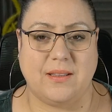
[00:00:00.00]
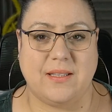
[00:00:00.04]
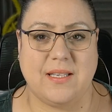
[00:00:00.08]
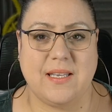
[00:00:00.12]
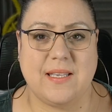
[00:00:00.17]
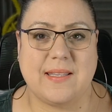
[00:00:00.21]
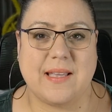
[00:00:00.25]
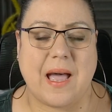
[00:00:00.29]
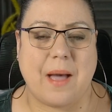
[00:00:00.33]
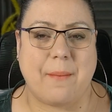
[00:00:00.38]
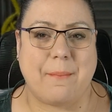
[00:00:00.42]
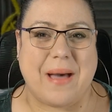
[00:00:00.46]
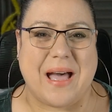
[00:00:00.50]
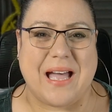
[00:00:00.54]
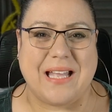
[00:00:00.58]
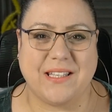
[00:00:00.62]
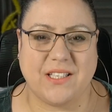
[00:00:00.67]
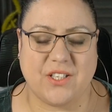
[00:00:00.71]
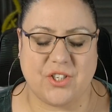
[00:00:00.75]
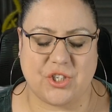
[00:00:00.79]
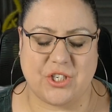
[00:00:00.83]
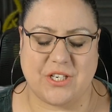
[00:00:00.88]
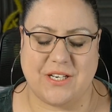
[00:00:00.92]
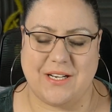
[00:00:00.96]
Die
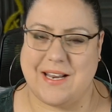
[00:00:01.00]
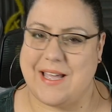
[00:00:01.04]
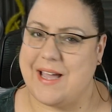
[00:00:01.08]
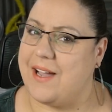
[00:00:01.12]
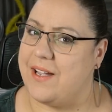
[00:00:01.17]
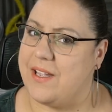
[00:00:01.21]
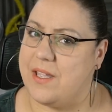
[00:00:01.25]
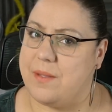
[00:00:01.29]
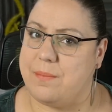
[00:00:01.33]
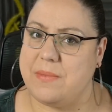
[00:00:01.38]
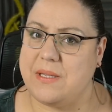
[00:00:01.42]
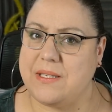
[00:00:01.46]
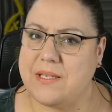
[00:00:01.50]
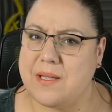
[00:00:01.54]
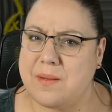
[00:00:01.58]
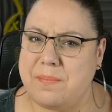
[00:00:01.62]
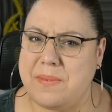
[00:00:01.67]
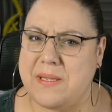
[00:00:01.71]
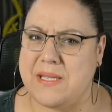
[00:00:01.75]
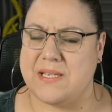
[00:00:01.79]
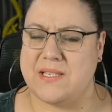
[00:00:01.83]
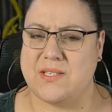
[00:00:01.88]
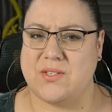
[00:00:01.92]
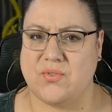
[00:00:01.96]
dramatische Lage mit der
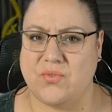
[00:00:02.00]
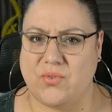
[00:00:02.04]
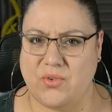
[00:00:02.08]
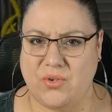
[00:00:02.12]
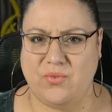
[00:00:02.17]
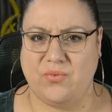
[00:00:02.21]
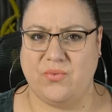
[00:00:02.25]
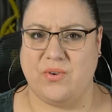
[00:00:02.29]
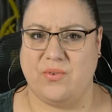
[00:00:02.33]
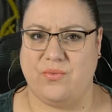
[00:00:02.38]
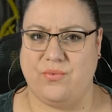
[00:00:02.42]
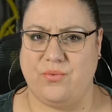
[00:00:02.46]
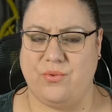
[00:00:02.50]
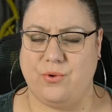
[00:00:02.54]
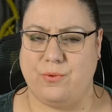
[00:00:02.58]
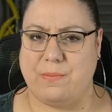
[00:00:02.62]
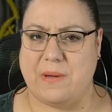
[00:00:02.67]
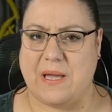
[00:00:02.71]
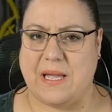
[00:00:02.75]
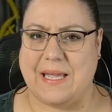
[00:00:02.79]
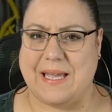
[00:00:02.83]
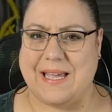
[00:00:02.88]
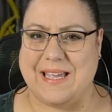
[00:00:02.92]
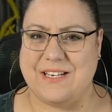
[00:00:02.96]

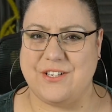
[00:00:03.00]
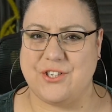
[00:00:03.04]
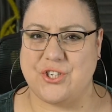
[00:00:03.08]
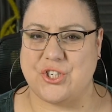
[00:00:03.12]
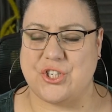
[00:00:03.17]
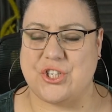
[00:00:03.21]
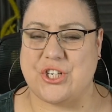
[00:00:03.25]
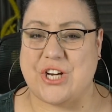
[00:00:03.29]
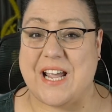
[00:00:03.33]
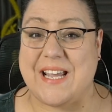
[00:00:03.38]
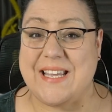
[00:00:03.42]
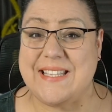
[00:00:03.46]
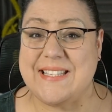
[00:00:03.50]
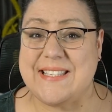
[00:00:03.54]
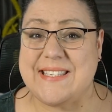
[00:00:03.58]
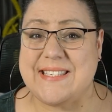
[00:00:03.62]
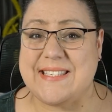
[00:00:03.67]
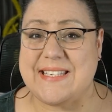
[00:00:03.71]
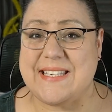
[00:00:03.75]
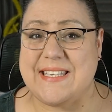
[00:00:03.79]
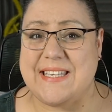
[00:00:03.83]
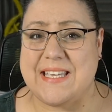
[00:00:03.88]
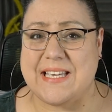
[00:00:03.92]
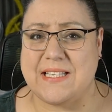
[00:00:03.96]
PS5-Verfügbarkeit scheint
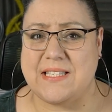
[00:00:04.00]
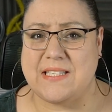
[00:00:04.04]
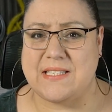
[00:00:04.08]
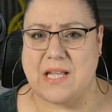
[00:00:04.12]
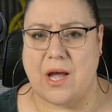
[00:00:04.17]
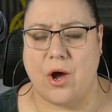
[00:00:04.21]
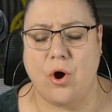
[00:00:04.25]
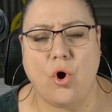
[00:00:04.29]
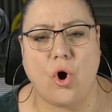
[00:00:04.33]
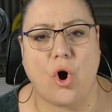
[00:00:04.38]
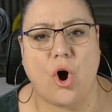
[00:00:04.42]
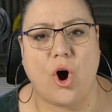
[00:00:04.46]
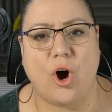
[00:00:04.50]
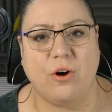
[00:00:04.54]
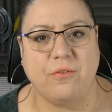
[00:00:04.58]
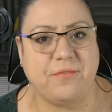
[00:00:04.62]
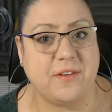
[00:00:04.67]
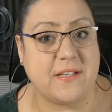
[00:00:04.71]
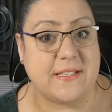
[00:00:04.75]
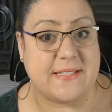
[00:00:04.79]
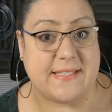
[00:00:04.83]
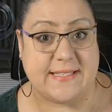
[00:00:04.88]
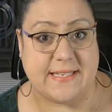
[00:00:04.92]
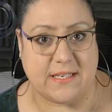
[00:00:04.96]
sich jetzt auch
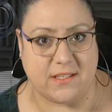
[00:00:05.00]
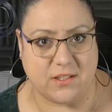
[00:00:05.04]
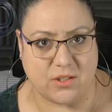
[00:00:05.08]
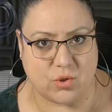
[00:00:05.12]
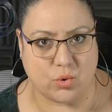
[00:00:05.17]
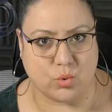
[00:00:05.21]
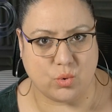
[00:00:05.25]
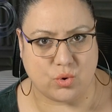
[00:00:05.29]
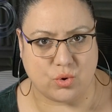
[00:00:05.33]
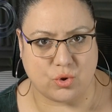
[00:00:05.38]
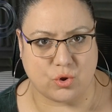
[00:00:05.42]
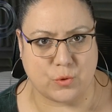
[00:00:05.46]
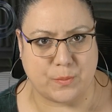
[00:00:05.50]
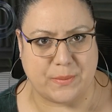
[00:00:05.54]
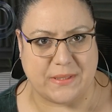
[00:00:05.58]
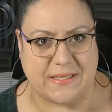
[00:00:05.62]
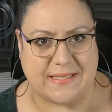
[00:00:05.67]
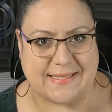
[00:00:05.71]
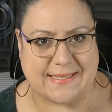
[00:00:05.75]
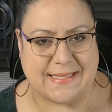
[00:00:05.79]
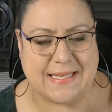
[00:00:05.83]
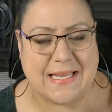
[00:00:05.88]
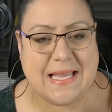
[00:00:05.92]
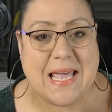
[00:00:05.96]
offiziell
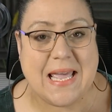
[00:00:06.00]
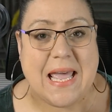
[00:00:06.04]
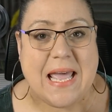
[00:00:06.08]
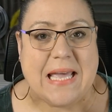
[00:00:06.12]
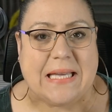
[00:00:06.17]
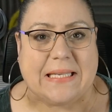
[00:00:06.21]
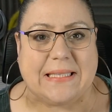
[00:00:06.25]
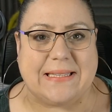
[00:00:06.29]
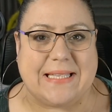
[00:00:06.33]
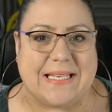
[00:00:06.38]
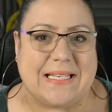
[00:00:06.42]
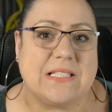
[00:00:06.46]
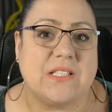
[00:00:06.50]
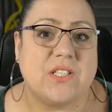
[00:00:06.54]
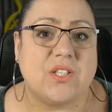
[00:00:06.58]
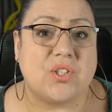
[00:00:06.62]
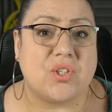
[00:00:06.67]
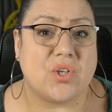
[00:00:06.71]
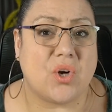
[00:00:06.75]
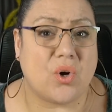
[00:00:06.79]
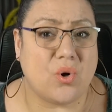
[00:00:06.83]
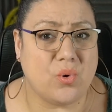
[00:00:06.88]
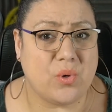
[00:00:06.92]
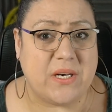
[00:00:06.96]
zuzuspitzen, denn
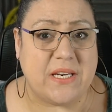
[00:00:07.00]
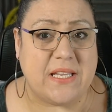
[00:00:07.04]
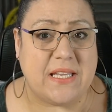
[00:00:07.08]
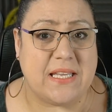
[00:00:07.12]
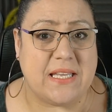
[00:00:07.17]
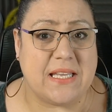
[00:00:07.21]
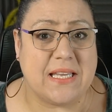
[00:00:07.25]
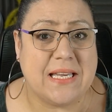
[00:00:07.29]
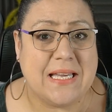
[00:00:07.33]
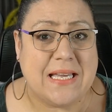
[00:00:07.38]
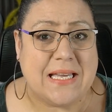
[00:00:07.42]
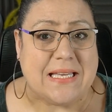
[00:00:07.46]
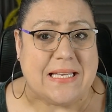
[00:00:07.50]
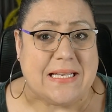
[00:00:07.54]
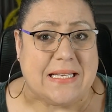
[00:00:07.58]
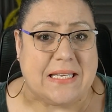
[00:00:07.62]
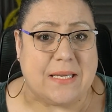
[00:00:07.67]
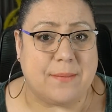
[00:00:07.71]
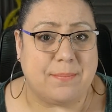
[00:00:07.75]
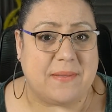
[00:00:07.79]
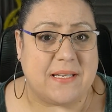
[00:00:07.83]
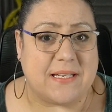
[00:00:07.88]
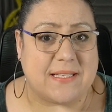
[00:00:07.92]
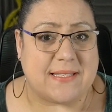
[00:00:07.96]
Sony
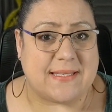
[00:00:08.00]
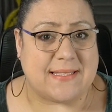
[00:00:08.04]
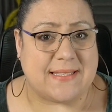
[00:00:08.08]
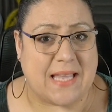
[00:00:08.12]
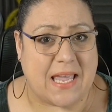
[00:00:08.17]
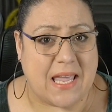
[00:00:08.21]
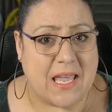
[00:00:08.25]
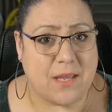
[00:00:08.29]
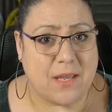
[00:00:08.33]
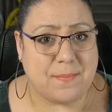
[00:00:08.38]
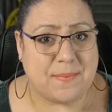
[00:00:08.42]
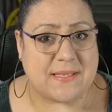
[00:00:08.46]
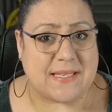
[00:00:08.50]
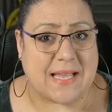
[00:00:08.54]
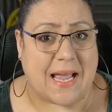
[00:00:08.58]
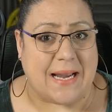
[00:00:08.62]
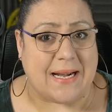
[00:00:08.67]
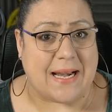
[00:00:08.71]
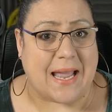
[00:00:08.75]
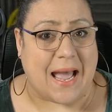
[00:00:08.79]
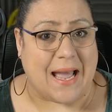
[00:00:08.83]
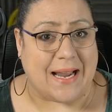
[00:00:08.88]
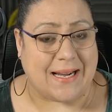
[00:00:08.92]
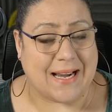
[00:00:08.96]
gibt jetzt selbst
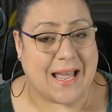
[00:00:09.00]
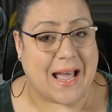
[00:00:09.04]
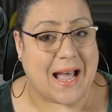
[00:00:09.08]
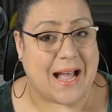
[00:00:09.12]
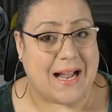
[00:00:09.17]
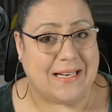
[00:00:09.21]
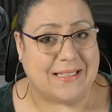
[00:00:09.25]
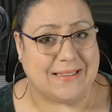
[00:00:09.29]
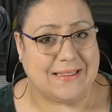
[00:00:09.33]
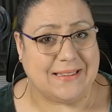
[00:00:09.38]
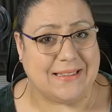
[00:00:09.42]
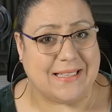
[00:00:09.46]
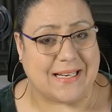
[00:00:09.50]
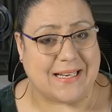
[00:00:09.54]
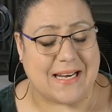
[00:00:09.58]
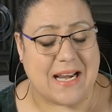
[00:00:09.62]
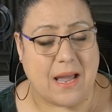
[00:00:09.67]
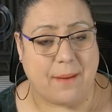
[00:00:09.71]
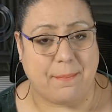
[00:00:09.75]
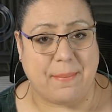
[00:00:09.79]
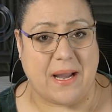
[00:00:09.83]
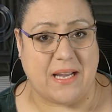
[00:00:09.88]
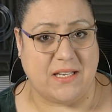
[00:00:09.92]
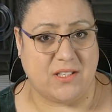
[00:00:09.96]
eine anhaltende
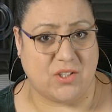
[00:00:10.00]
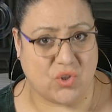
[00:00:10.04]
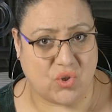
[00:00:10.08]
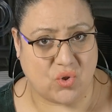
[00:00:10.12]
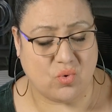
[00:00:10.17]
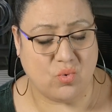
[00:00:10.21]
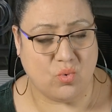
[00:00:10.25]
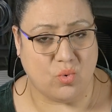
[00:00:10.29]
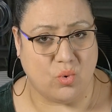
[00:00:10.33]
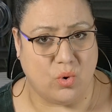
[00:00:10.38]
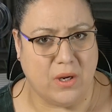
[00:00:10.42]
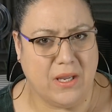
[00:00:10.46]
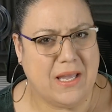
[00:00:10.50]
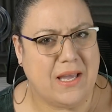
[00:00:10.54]
Knappheit zu.